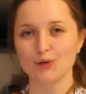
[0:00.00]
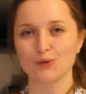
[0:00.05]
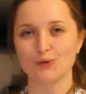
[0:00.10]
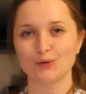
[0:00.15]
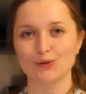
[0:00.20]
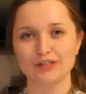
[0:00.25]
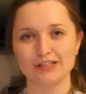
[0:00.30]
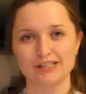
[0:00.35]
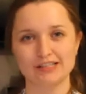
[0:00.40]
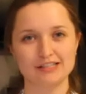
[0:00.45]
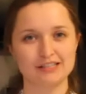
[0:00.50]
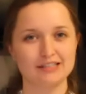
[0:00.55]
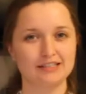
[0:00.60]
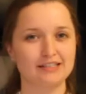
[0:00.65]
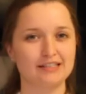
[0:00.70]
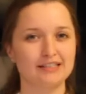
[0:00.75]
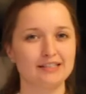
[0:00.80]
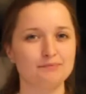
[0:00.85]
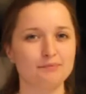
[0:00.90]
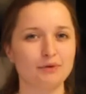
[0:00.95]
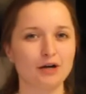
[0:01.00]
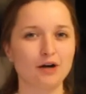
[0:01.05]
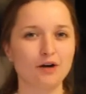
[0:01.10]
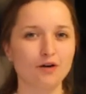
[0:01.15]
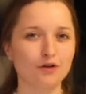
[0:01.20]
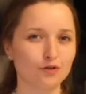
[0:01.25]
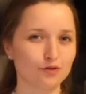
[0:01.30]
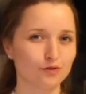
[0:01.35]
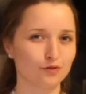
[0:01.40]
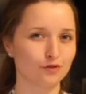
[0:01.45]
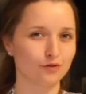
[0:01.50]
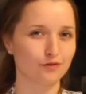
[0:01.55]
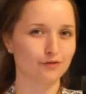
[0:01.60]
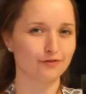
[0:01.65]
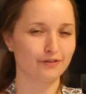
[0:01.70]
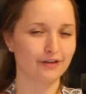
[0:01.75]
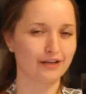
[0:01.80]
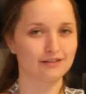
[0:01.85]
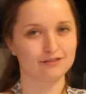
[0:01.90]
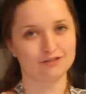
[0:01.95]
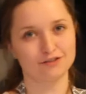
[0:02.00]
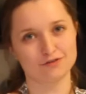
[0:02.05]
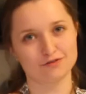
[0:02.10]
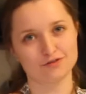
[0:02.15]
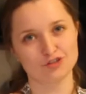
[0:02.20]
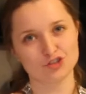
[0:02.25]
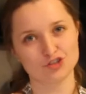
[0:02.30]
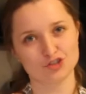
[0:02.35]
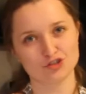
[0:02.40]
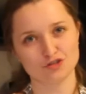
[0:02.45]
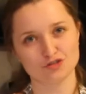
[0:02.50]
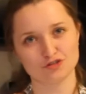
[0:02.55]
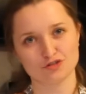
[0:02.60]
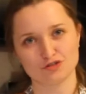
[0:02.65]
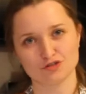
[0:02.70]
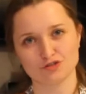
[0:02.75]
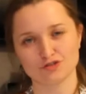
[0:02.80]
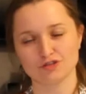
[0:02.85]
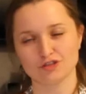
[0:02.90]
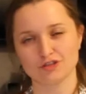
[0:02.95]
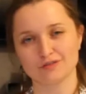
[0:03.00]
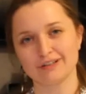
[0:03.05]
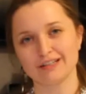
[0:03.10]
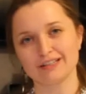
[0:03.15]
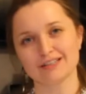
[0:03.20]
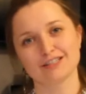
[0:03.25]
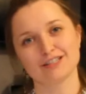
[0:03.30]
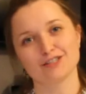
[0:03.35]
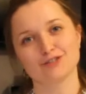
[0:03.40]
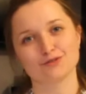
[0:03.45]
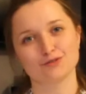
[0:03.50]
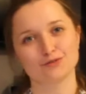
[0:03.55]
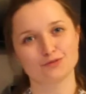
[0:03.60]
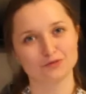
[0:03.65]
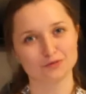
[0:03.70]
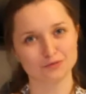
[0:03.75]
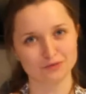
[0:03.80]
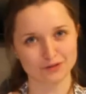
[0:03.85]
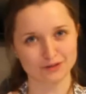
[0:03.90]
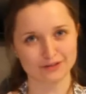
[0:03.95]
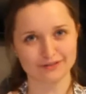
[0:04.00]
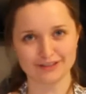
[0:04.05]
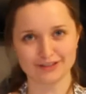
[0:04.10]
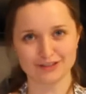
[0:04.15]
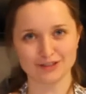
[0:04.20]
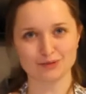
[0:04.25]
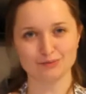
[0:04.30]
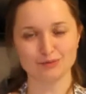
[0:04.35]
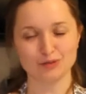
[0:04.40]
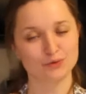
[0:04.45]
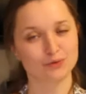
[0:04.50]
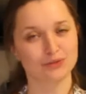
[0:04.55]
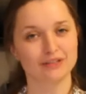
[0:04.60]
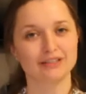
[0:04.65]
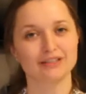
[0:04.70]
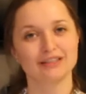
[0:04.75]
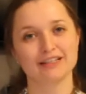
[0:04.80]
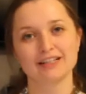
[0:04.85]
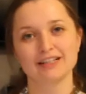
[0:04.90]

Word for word: und die brauchen ungefähr zwischen 20 und 25 Minuten.